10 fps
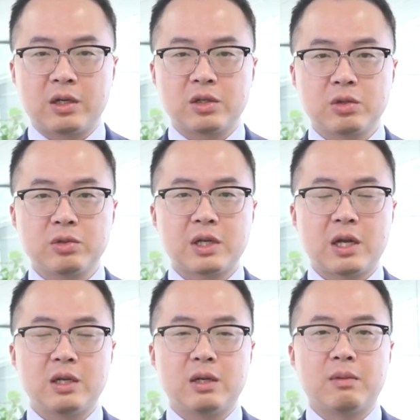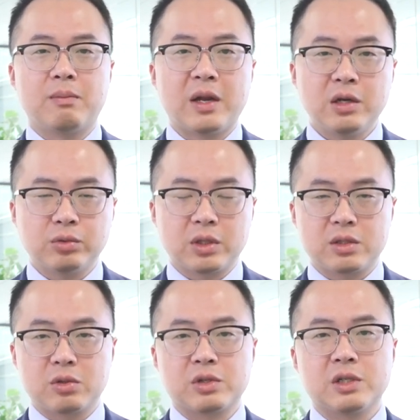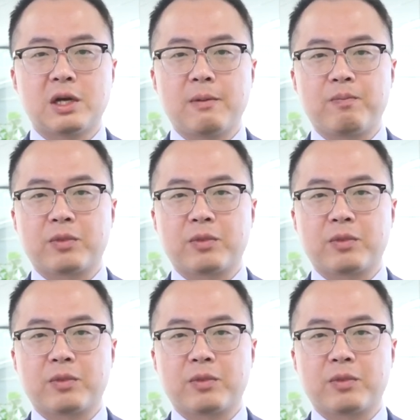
和周三。美股的走势上，